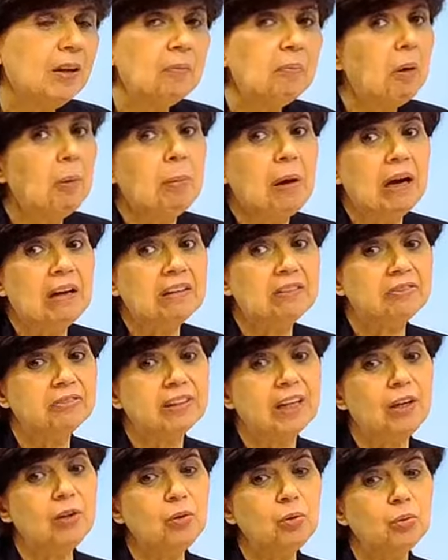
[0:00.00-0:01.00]
ما بعرف
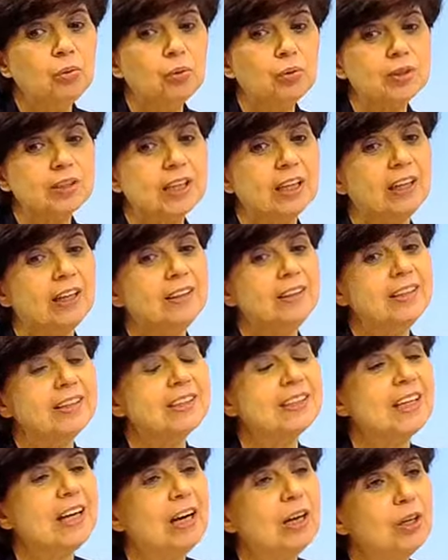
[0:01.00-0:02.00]
كأنه صار عندي
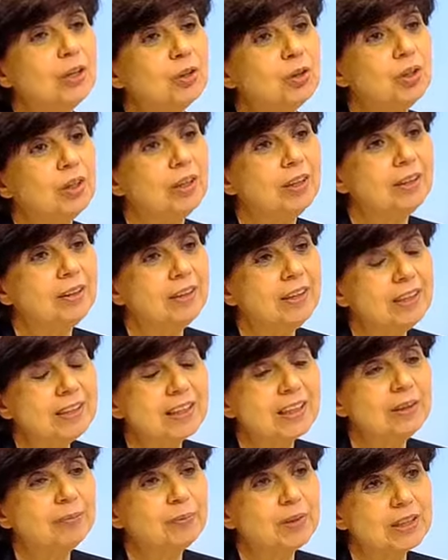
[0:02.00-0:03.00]
ثقة الناس
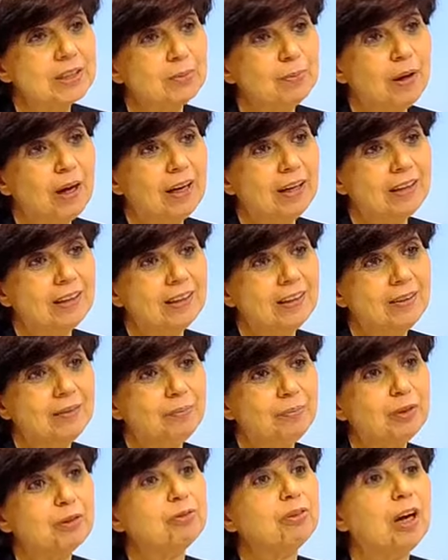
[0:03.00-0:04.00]
اللي بتسمعني
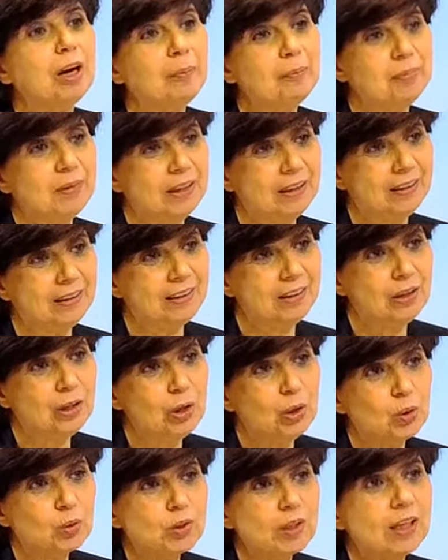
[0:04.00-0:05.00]
بتفهمني
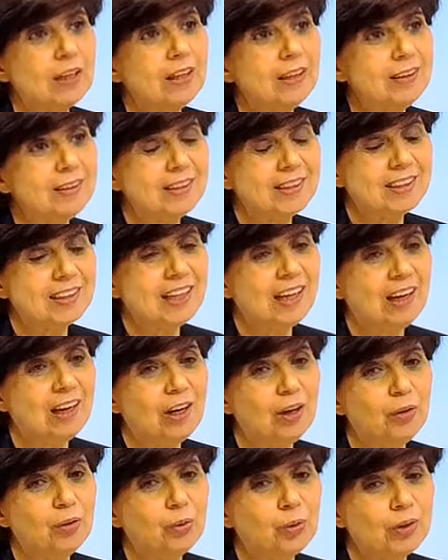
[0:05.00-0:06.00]
وصار عندي ثقة
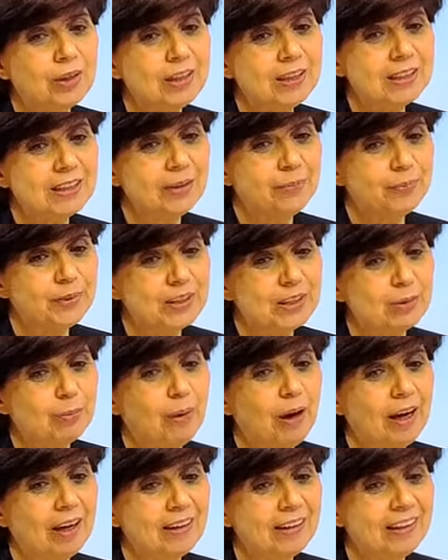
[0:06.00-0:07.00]
إنه الناس اللي
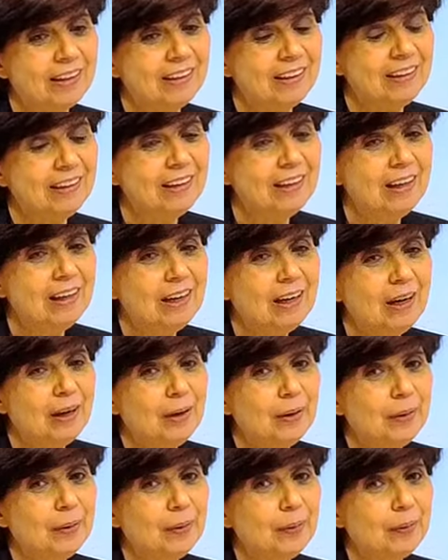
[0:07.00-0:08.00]
بتسمعني
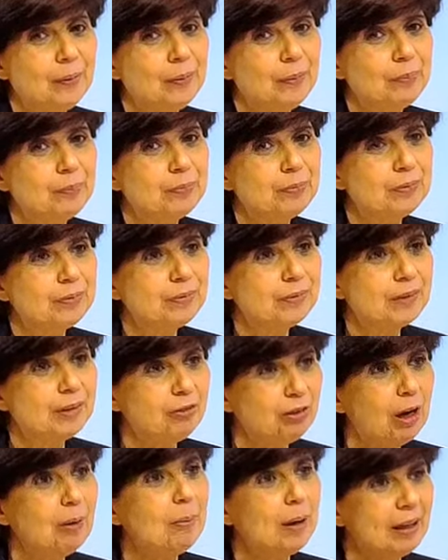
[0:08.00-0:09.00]
آه،
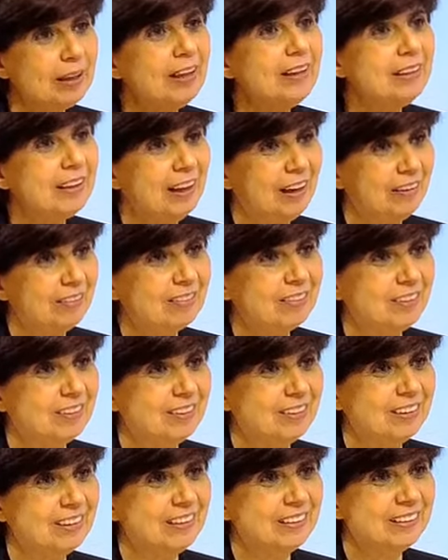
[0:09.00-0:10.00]
بتفهم علي على
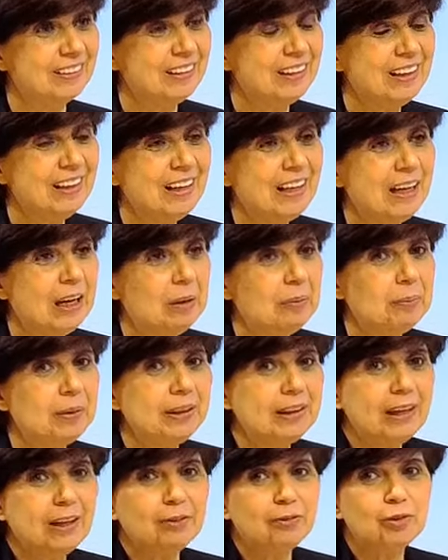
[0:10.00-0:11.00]
الطاير
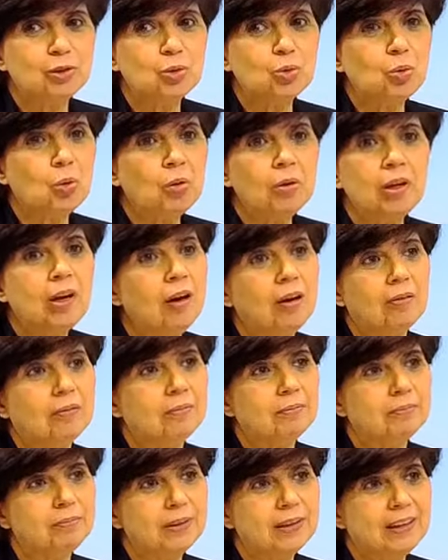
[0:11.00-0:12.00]
بالتلفزيون لا
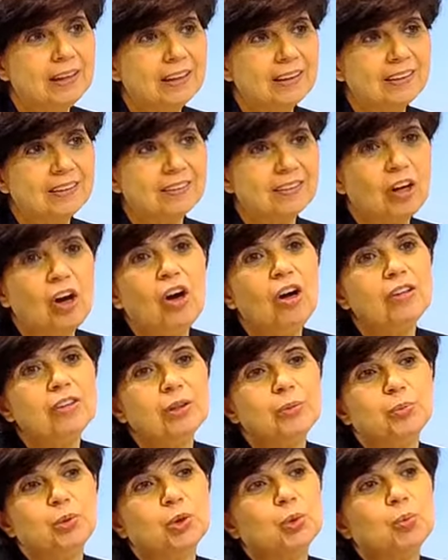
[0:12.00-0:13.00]
بدك
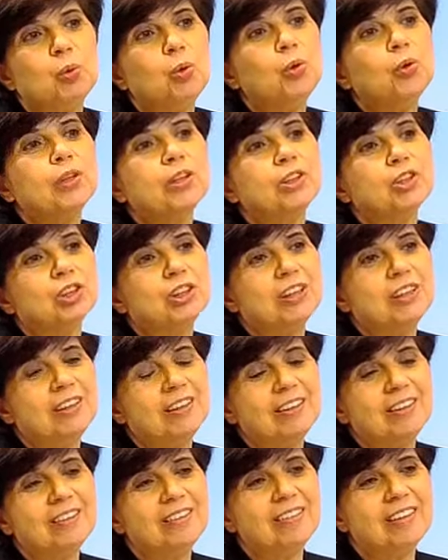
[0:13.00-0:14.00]
تخاطب جمهور
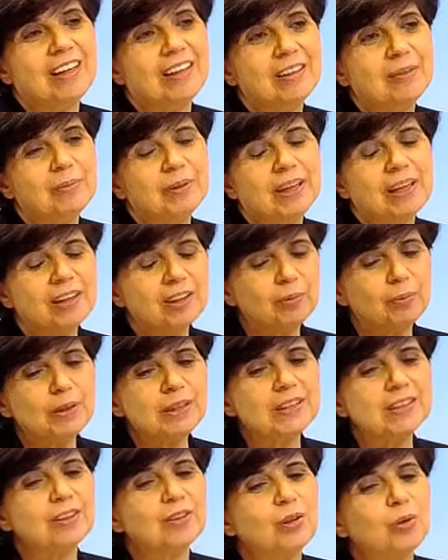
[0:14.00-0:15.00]
جديد يعني بدك
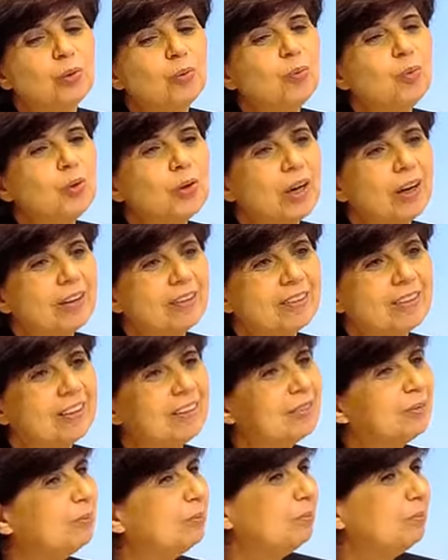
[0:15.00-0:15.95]
تبسط الامور اكثر